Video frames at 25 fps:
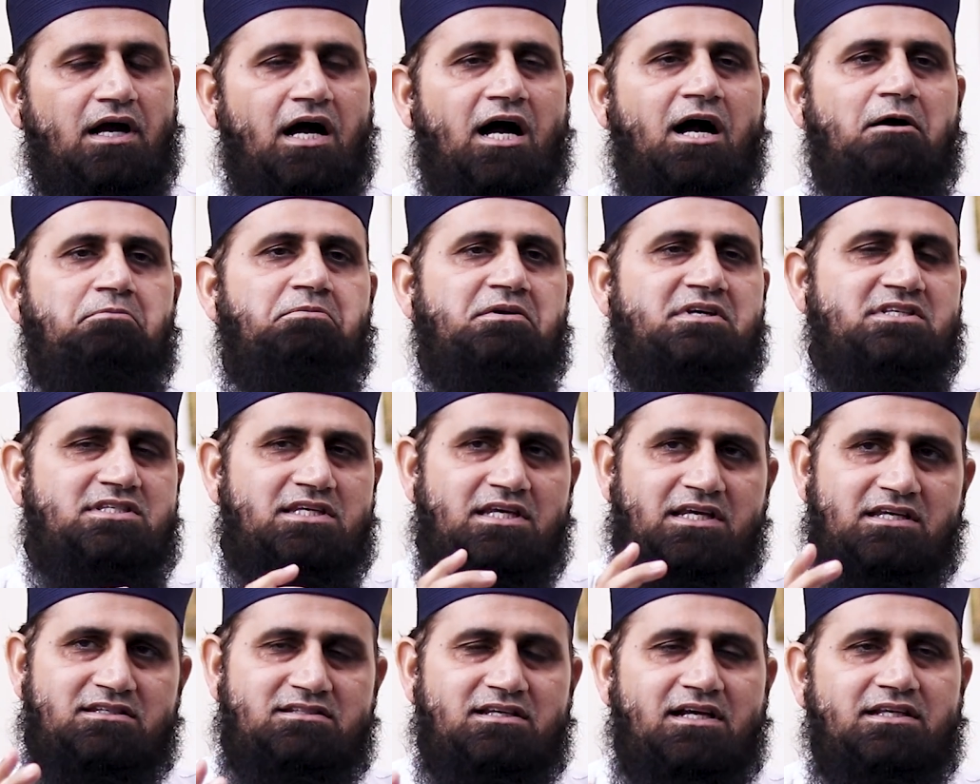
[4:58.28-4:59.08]
आप
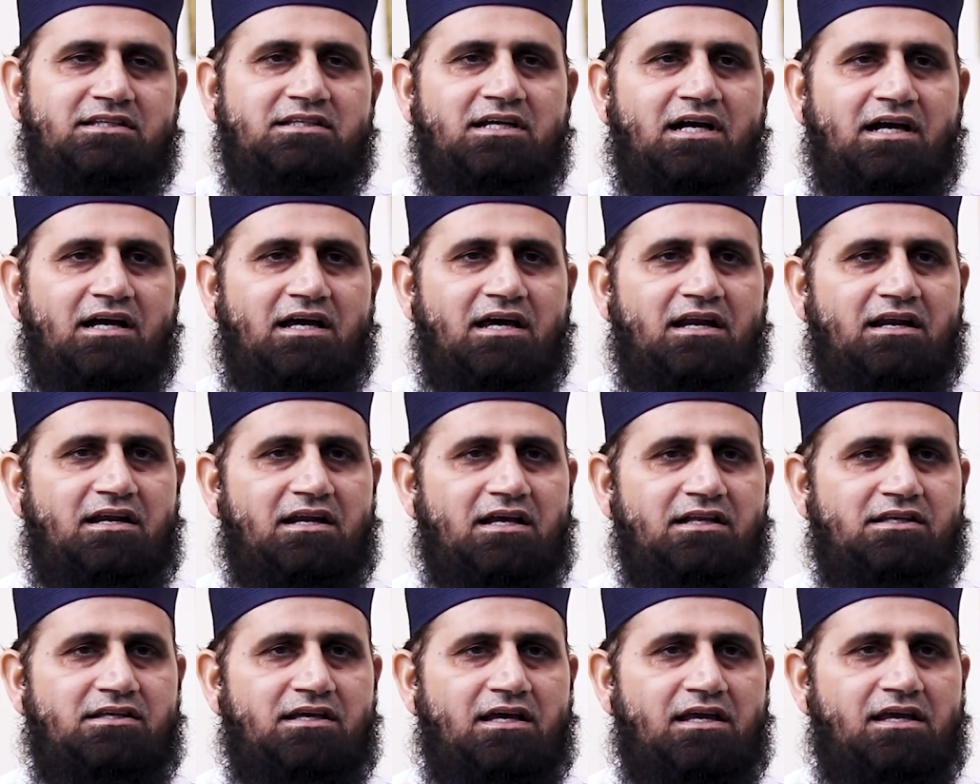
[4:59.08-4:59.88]
किसी के साथ जंग
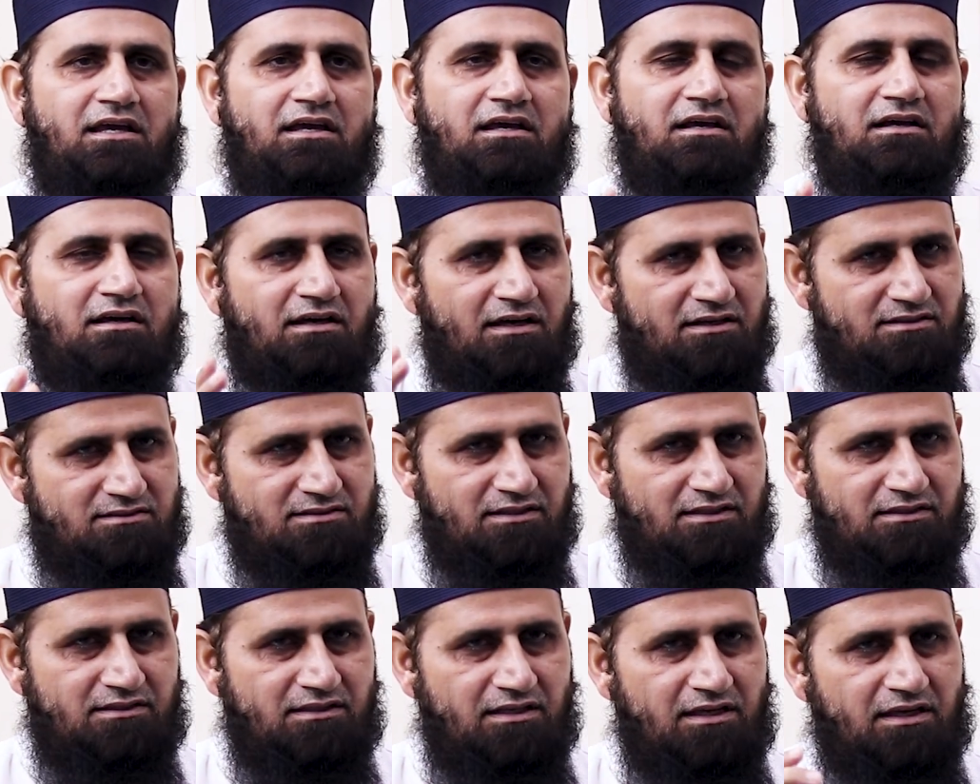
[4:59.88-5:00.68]
करना चाहें कर
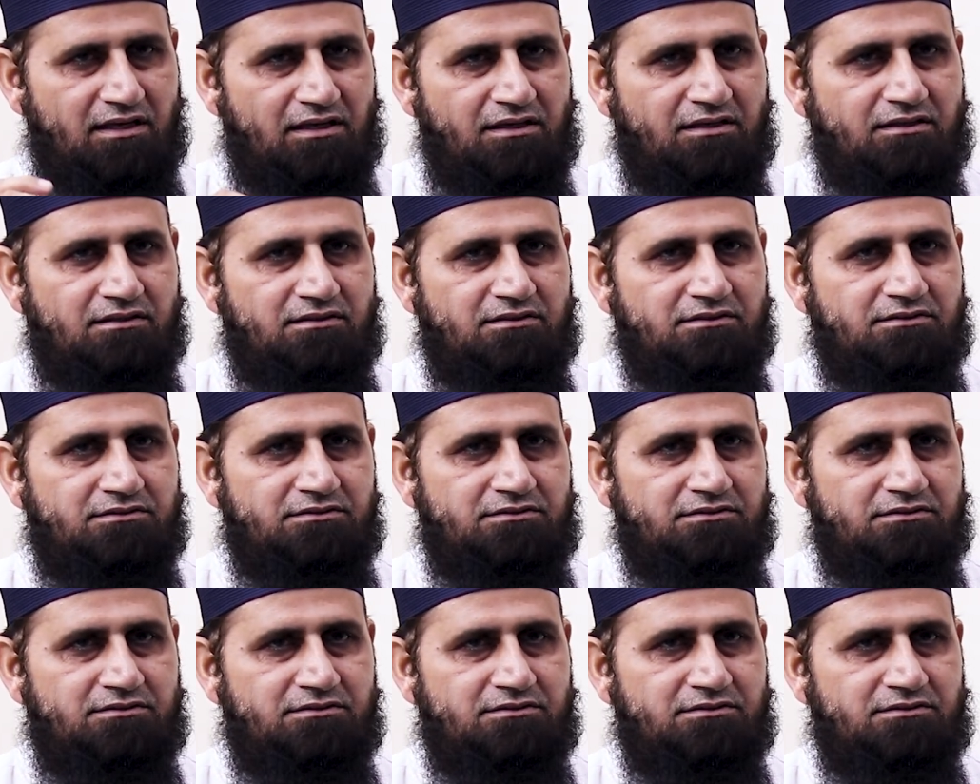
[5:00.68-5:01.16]
सकते हैं